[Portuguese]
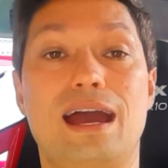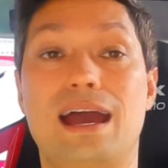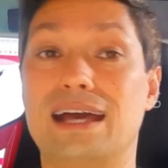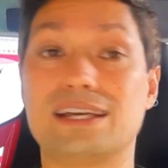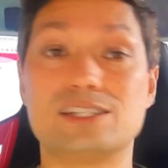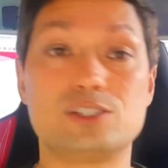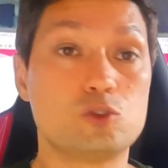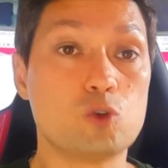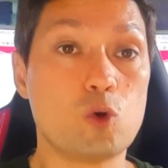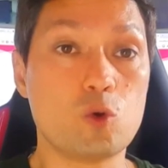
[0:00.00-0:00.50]

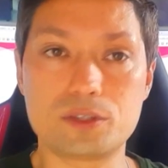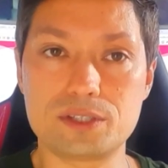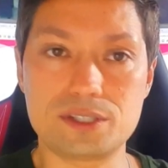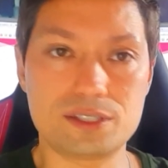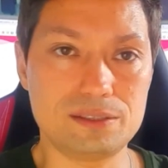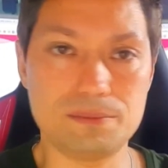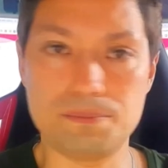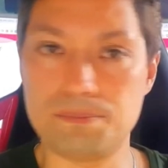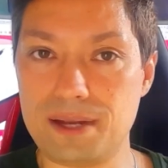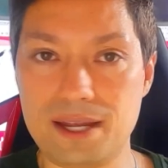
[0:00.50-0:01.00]
as
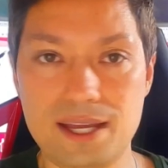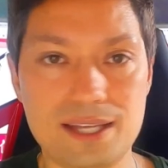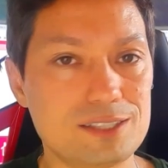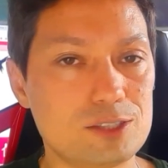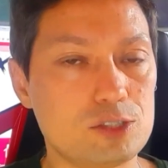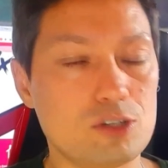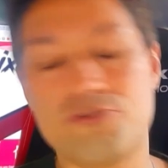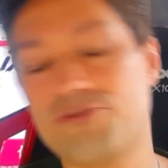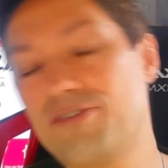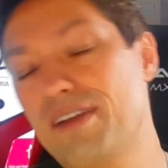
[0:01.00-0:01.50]
outras
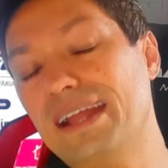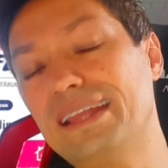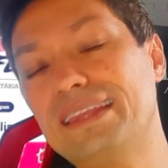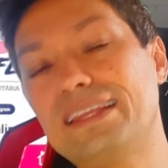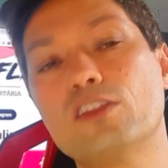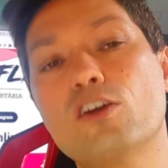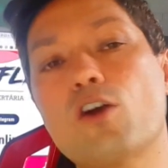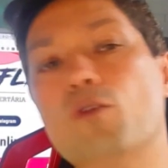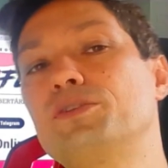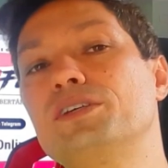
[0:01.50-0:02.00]
empresas,
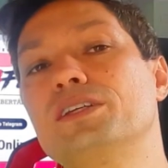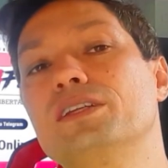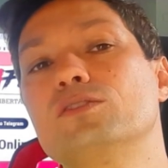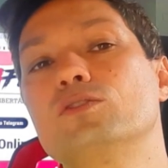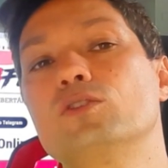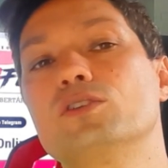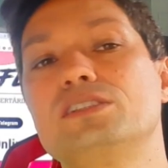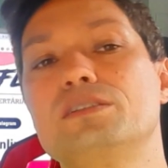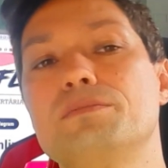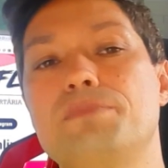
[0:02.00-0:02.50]
99%
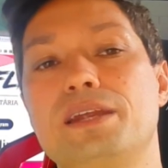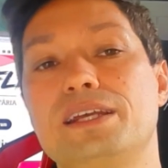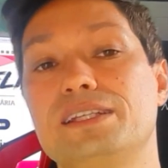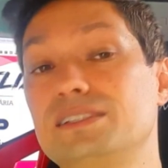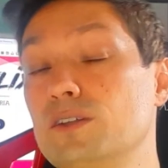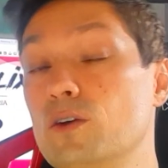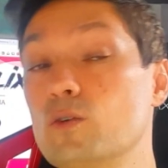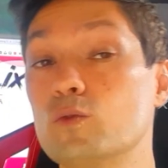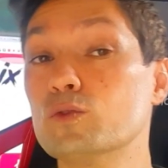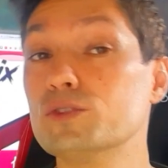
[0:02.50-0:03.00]
das outras
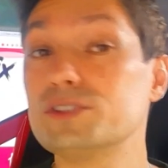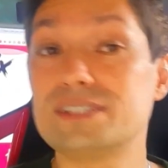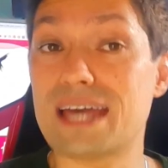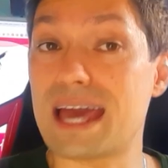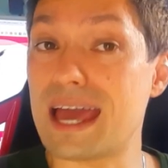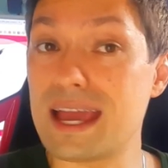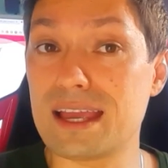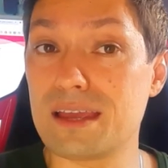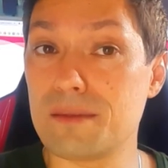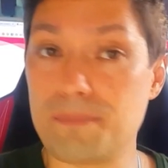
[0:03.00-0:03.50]
empresas, não
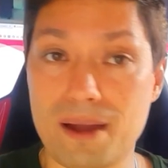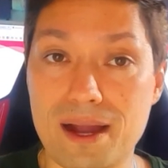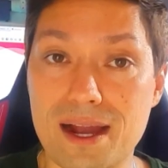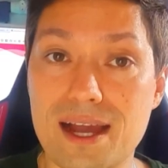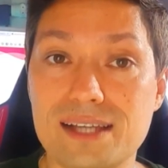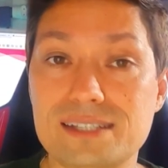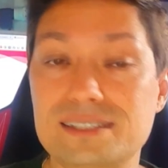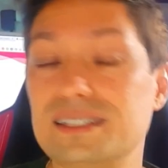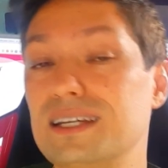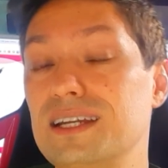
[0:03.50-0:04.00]
conseguem
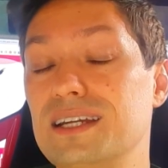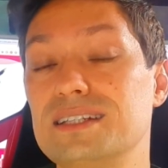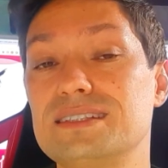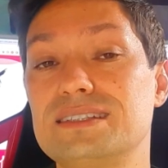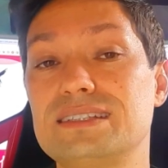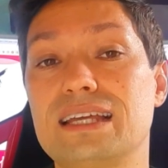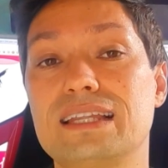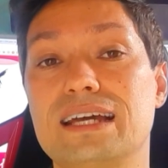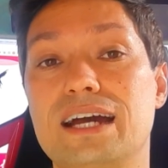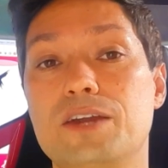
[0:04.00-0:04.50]
pagar esse grande
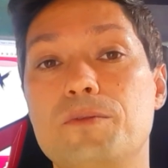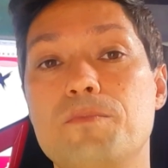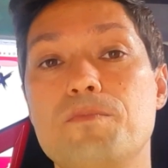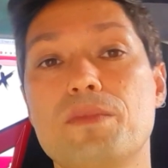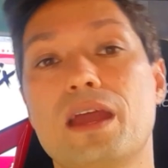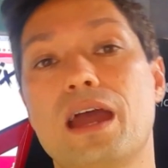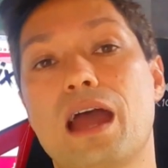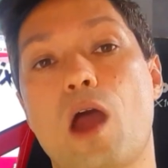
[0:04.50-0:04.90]
salário.